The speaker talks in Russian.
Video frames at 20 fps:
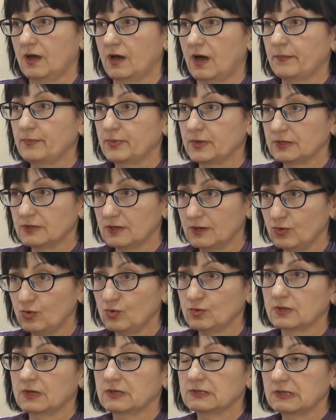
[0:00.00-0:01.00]

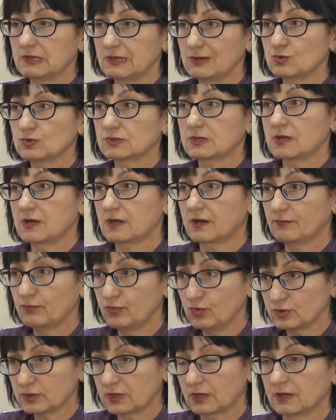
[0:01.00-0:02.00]
определенная серьезная
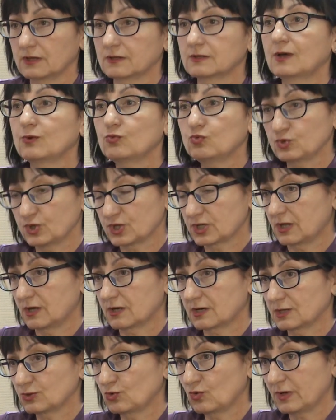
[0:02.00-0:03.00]
работа
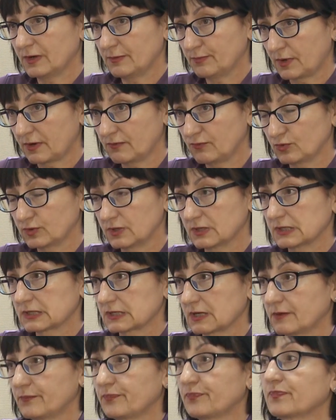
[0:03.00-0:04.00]
научная, которая
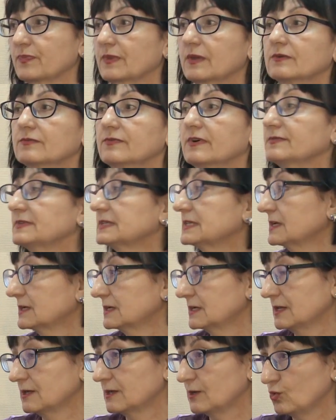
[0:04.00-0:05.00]
проводится во
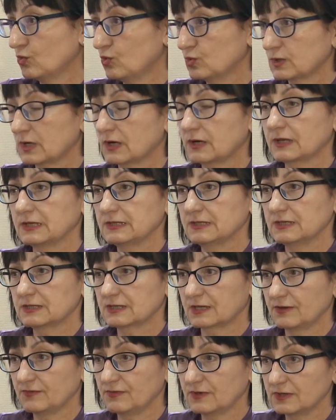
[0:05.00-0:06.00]
всех регионах
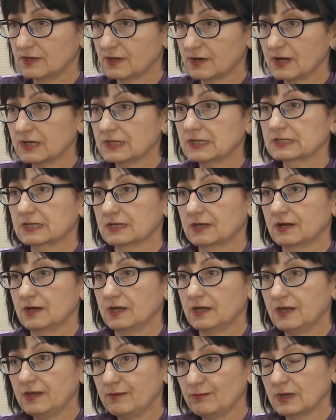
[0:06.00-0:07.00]
Российской Федерации
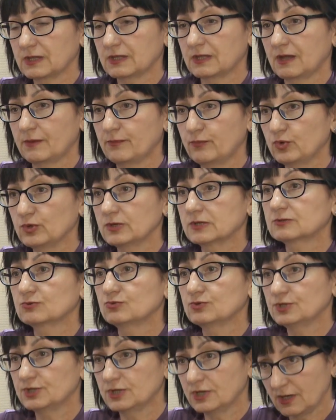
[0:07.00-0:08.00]
именно по
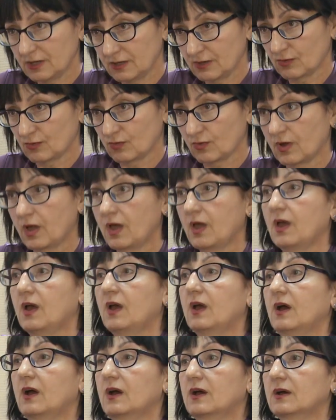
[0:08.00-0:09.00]
изучению
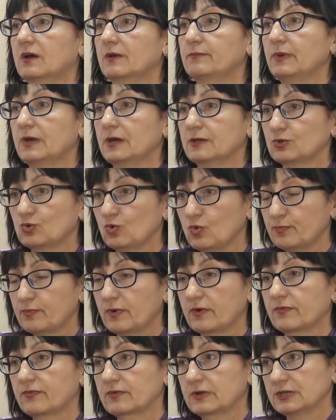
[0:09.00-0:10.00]
э,
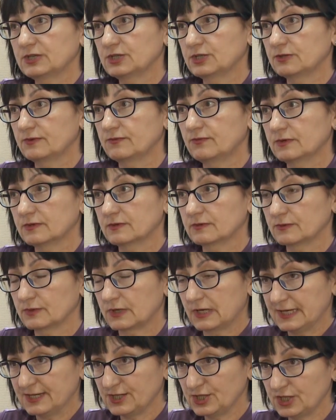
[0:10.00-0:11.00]
биотопов
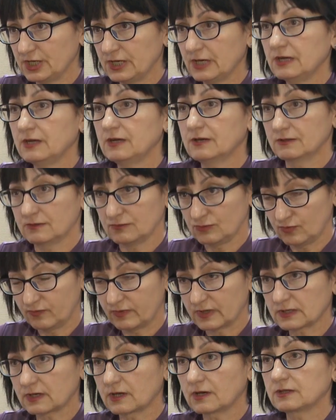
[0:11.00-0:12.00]
э, клещей ну,
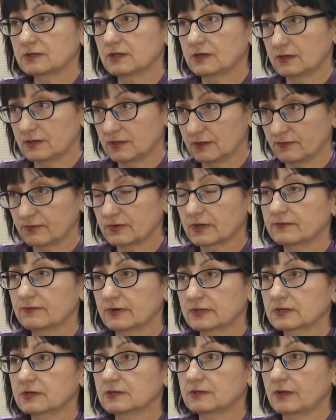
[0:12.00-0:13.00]
в, открытых,
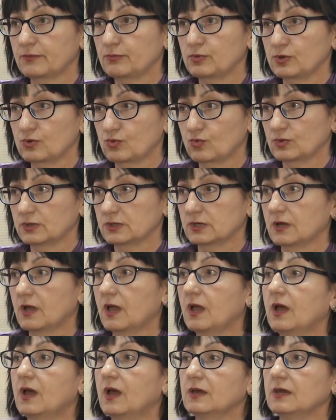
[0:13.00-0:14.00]
в открытой природе.
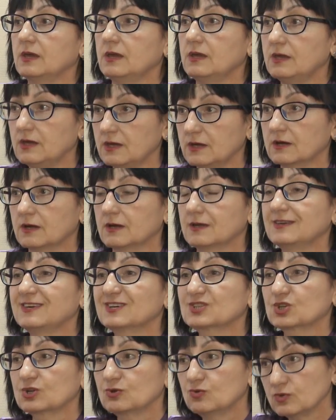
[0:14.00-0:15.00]
И
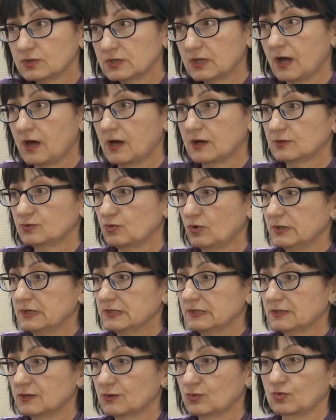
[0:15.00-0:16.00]
ежегодно
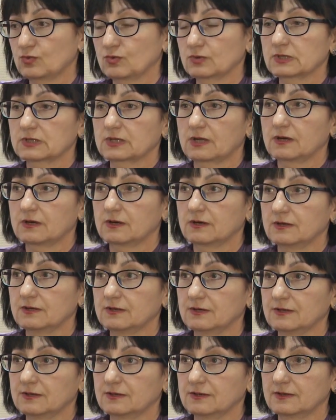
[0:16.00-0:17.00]
актуализируются
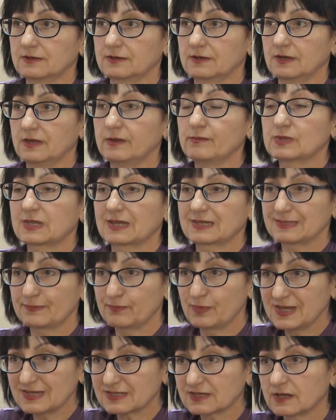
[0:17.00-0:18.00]
э, именно
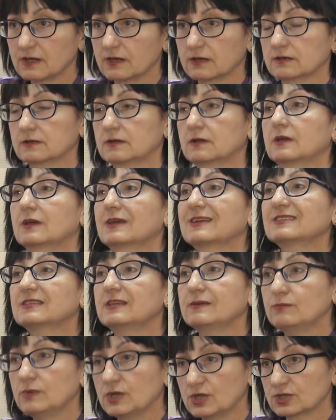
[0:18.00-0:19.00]
списки
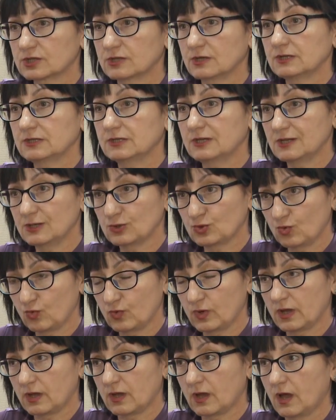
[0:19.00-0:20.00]
эндемичных
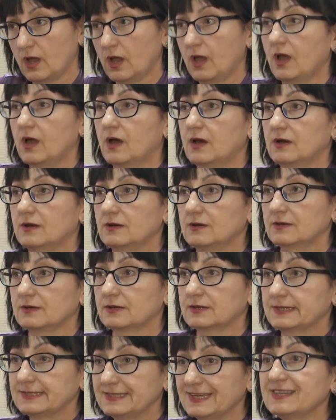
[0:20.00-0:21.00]
территорий,
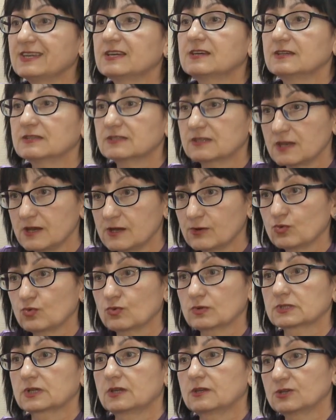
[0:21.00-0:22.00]
где
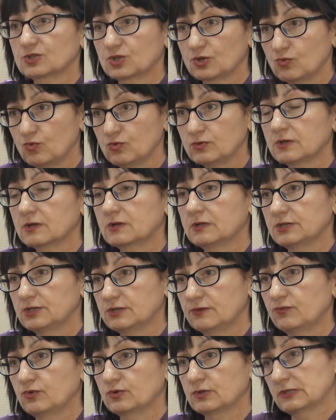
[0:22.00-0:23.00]
регистрируется ежегодно
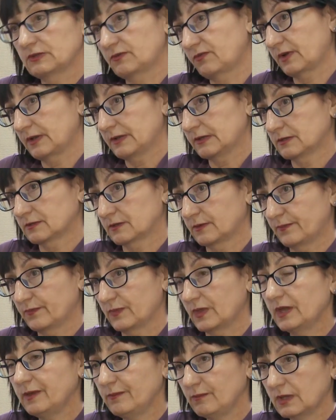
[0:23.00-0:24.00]
клещевой энцефалит.
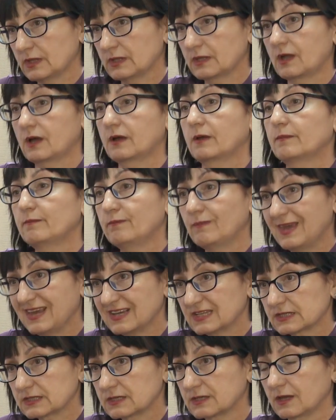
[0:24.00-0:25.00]
Именно
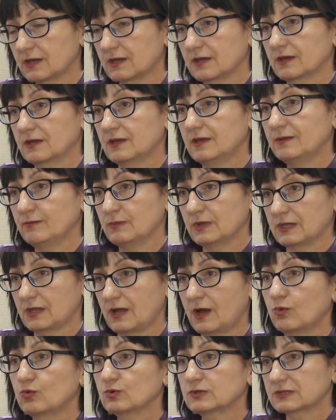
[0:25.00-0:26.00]
местный,
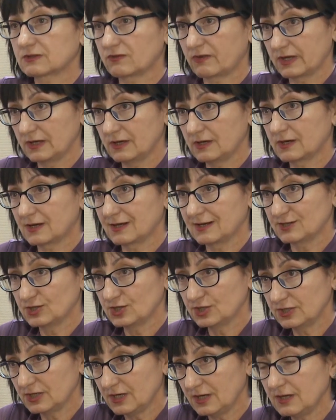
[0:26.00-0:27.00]
именно от своих
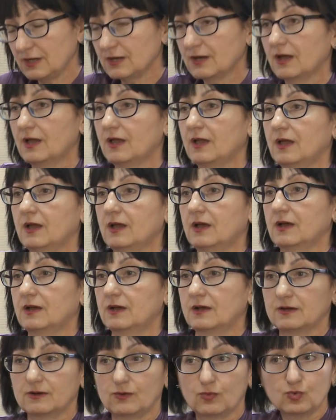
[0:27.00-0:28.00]
клещей
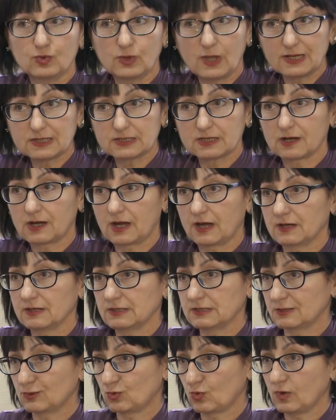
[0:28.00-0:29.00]
у нас
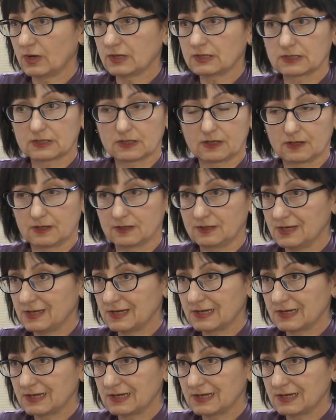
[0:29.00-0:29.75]
такая ситуация не